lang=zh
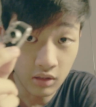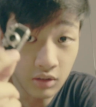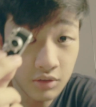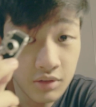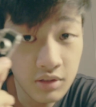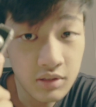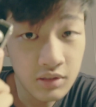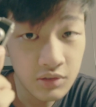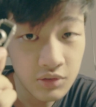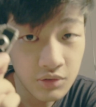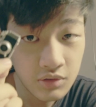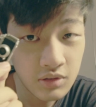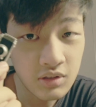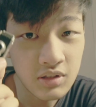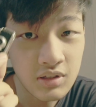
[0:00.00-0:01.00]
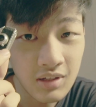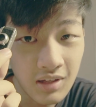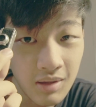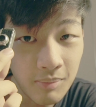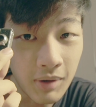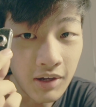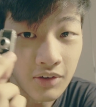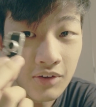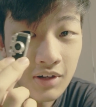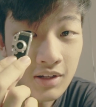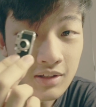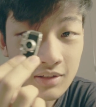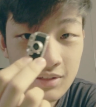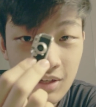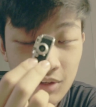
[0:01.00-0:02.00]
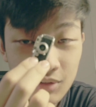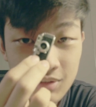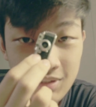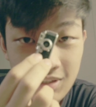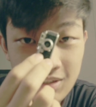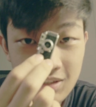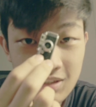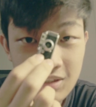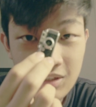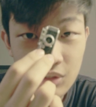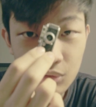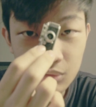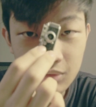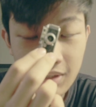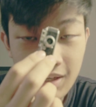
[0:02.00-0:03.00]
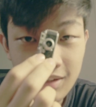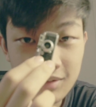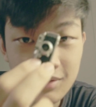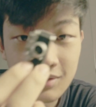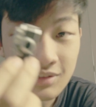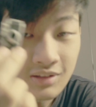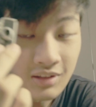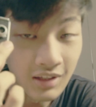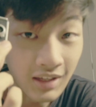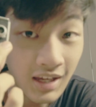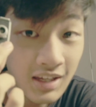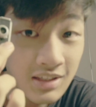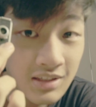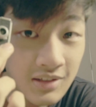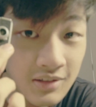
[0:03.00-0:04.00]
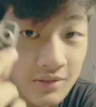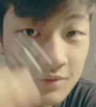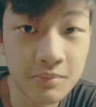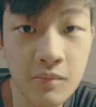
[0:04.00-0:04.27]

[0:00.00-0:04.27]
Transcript: 了，这就是这一百块的超精细扭蛋的开箱。